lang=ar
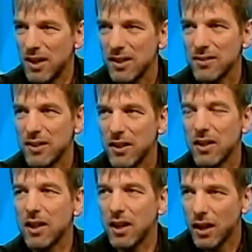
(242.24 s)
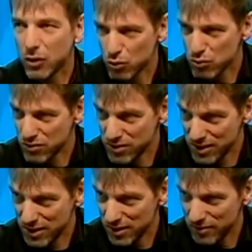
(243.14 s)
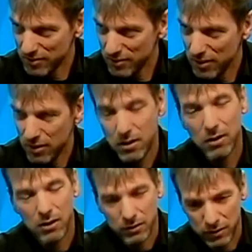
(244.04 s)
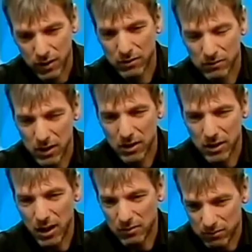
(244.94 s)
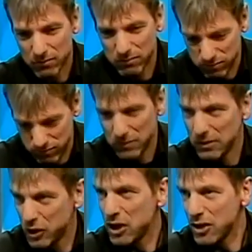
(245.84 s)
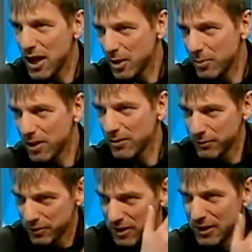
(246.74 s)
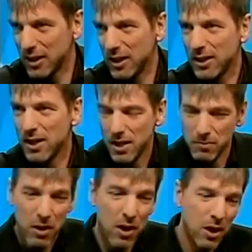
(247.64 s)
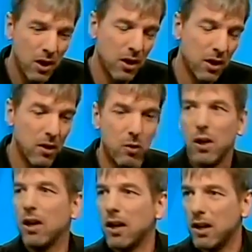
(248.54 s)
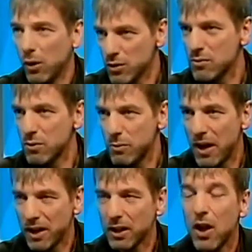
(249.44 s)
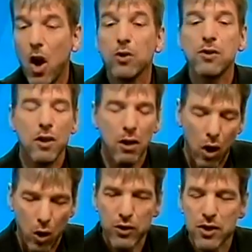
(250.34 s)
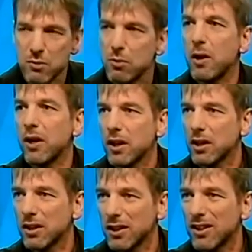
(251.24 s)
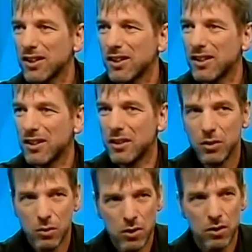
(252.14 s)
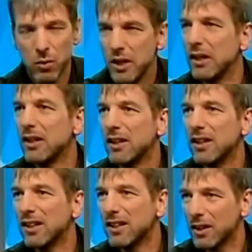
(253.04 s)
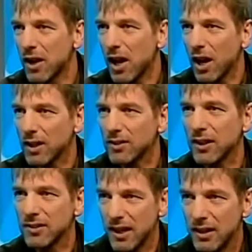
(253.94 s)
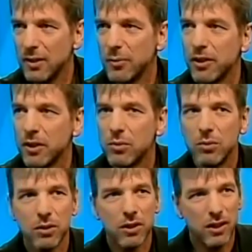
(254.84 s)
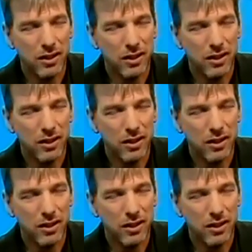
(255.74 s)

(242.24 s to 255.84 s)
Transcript: العسكرية الروسية يعني الجيش الأحمر في تلك الأيام وحسن مبارك حسن حسني مبارك آه، هو وين راح حتى يتعلم أن يكون